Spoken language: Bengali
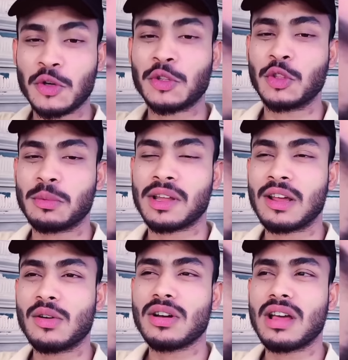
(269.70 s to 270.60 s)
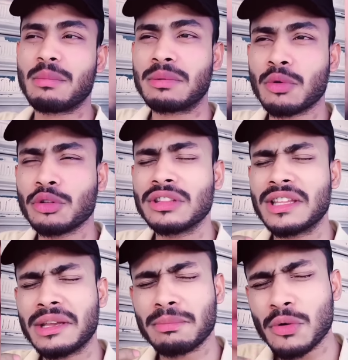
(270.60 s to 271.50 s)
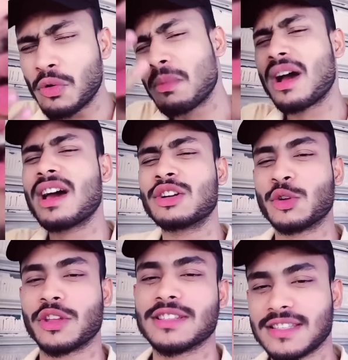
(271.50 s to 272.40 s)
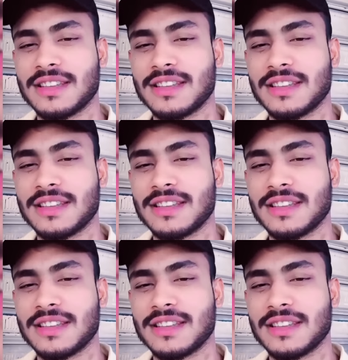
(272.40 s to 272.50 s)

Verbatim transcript: মেহের চৌধুরীর কলিজা কাঁপানো কয়েকটি টিকটক ভিডিও